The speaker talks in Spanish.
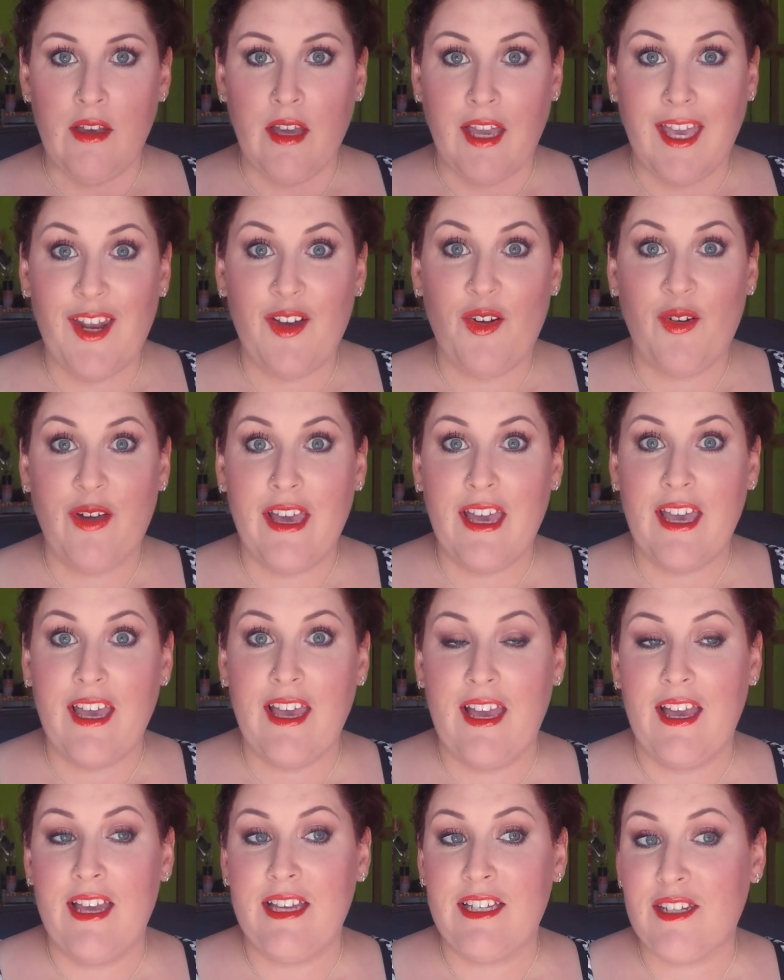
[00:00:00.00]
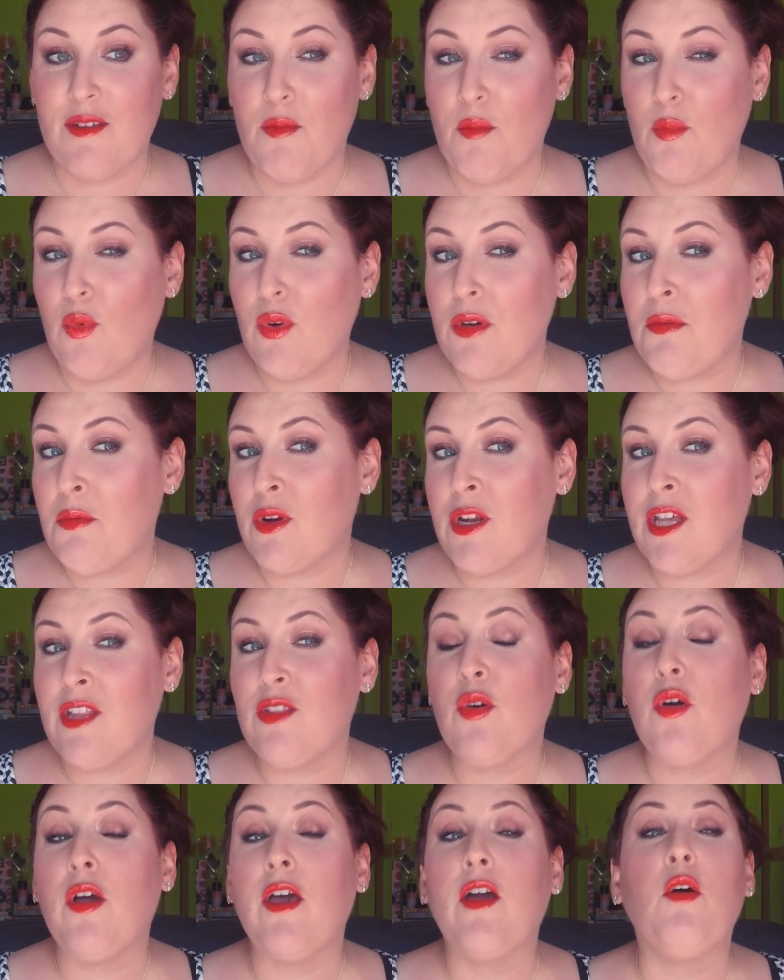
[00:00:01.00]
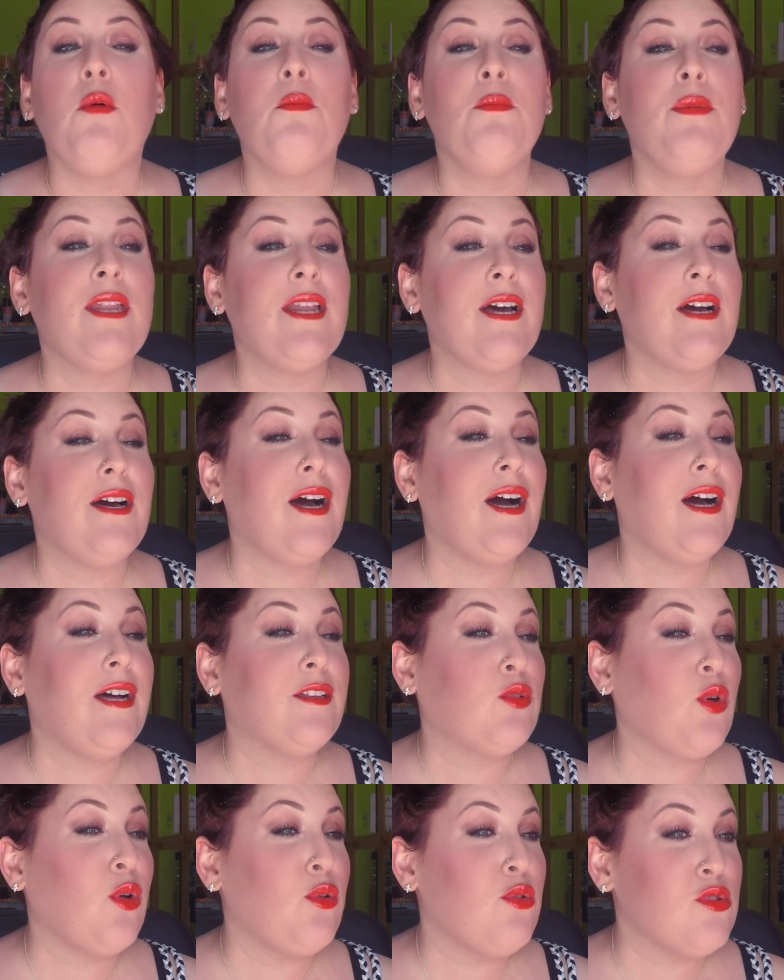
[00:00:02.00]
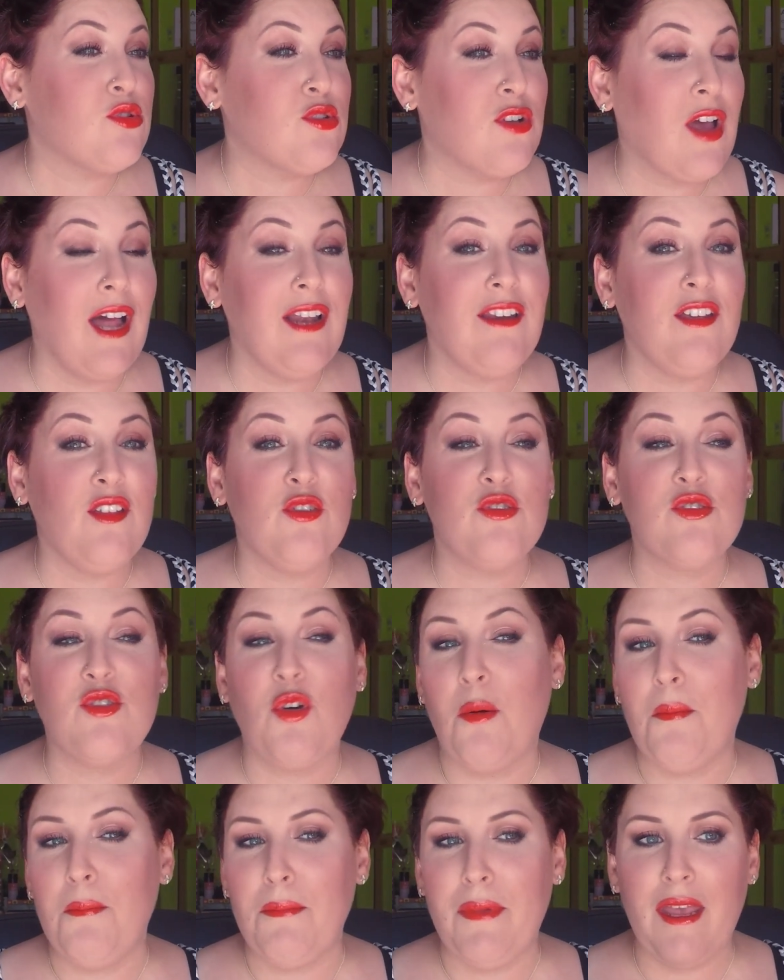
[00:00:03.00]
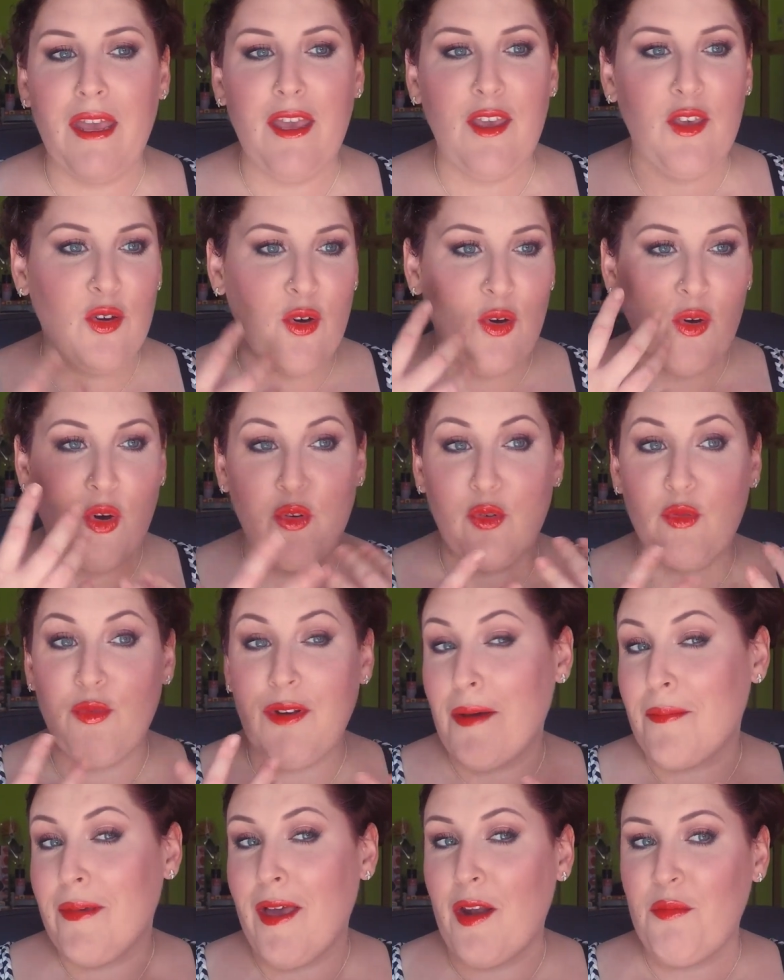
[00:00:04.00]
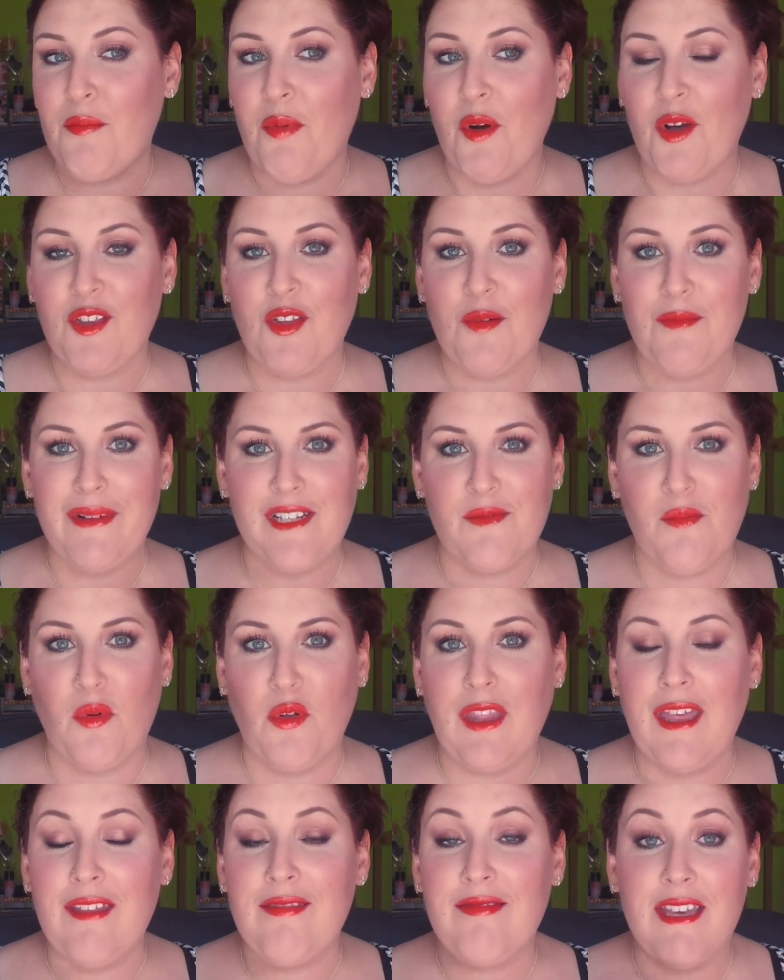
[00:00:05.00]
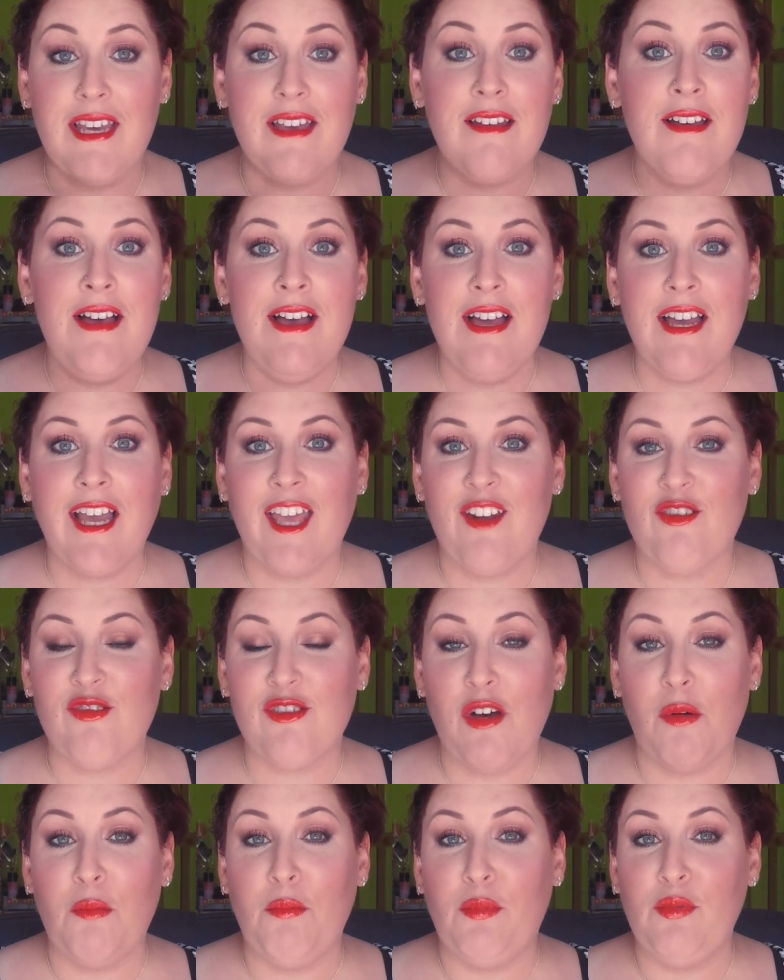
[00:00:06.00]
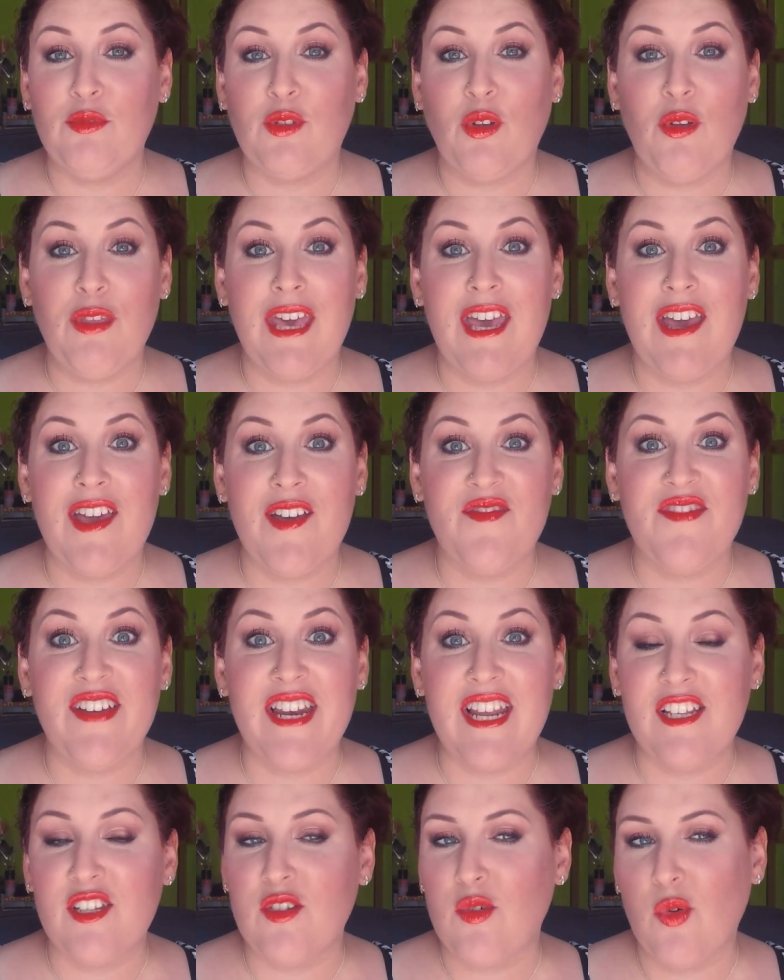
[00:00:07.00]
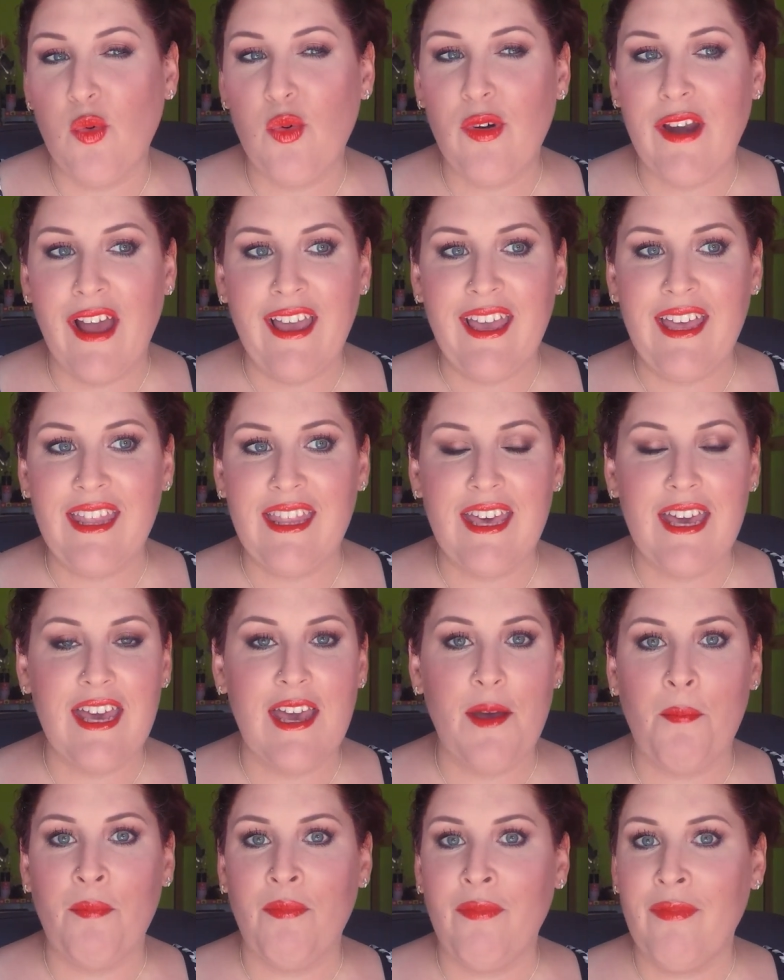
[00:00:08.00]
Creo que es muy bonito, que combina tonos cálidos con brillo, con un labial un poquito más potente, que nos da un punto de frescura y de,